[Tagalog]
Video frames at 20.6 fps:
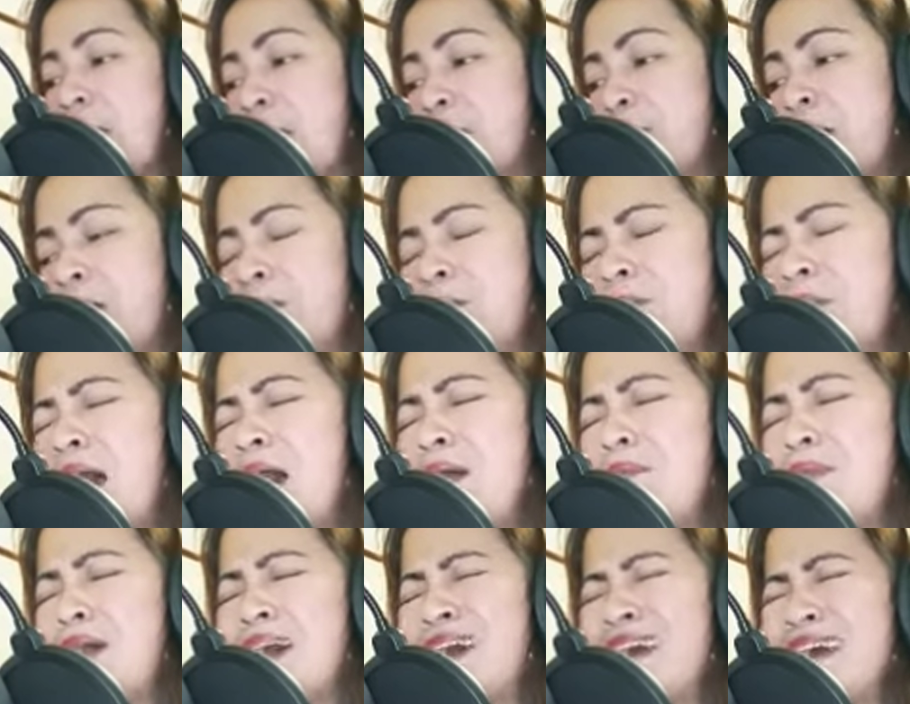
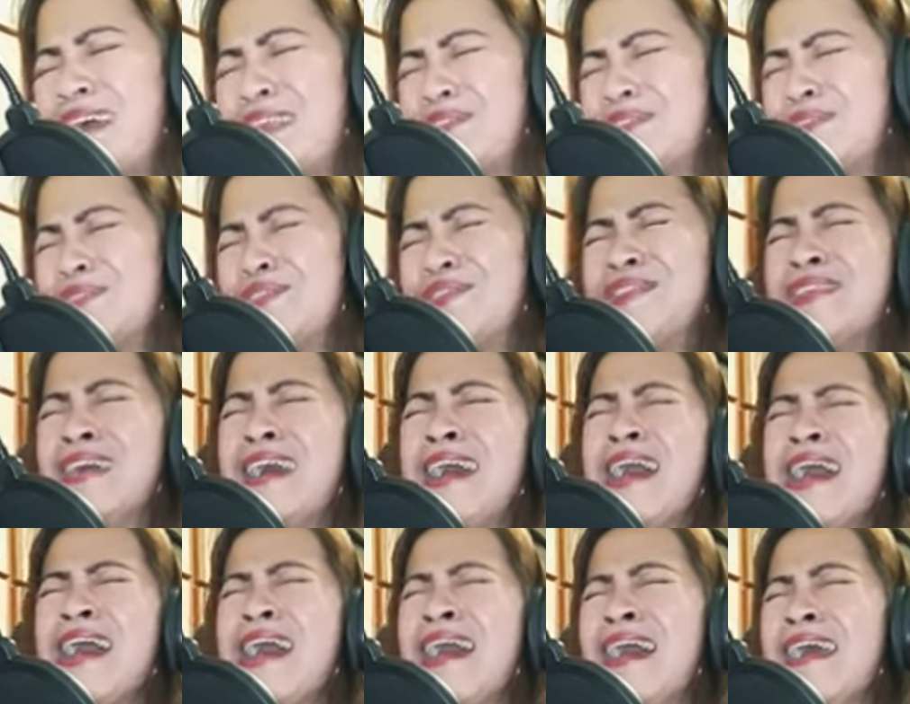Pagmamahal ko sa
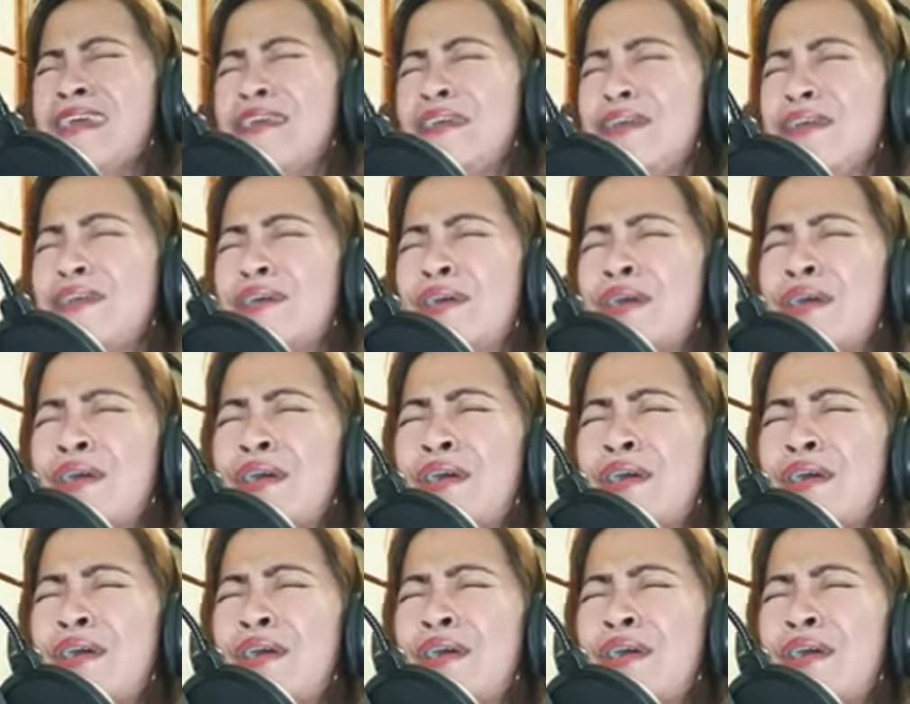iyo